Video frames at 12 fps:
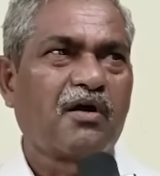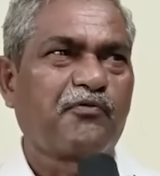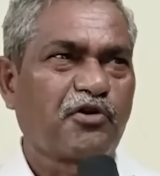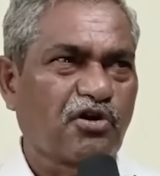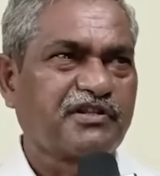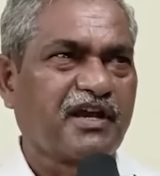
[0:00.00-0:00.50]

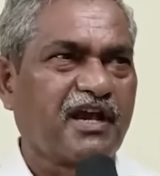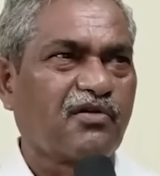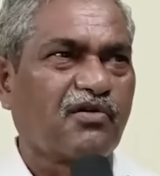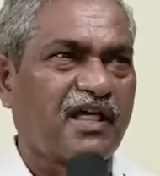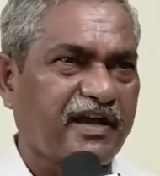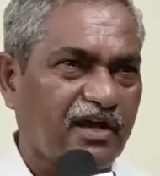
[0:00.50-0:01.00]
ఫోటో దిగారు
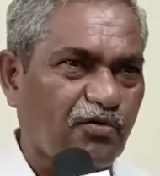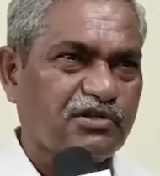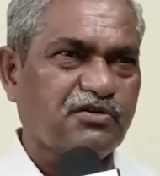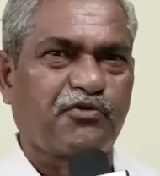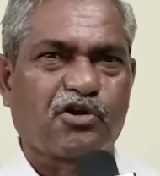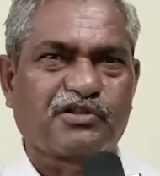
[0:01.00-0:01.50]
నా దగ్గరకు
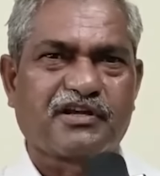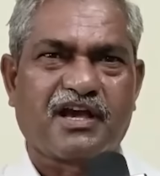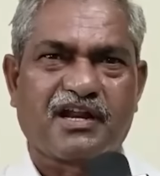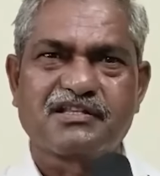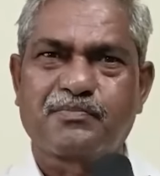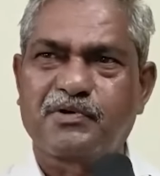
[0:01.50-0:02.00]
వచ్చి ఫోటో
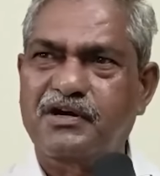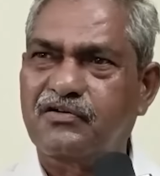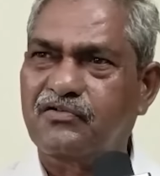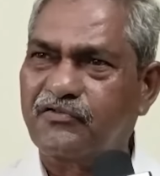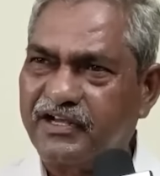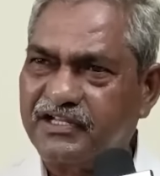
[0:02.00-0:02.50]
దిగారని
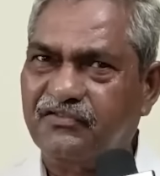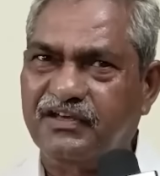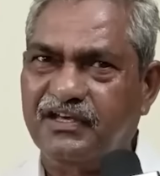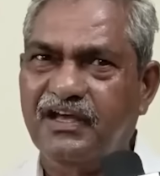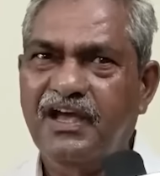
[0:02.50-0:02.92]
చెప్పినటువంటి వ్యక్తివి